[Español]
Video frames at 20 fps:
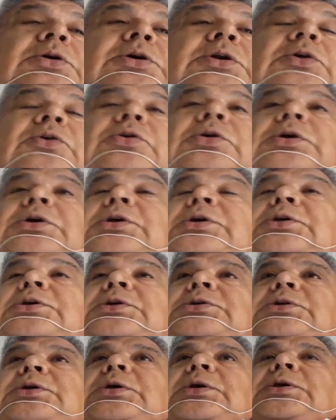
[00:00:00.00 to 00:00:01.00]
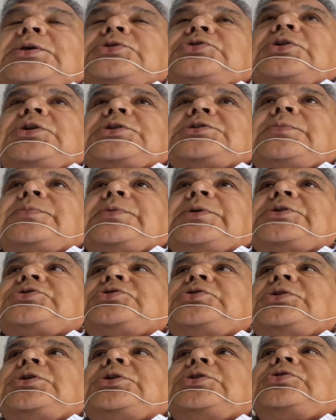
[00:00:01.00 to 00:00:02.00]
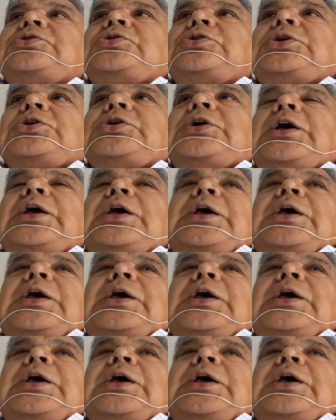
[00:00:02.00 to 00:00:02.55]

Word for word: creo que eh, hizo la reparación histórica,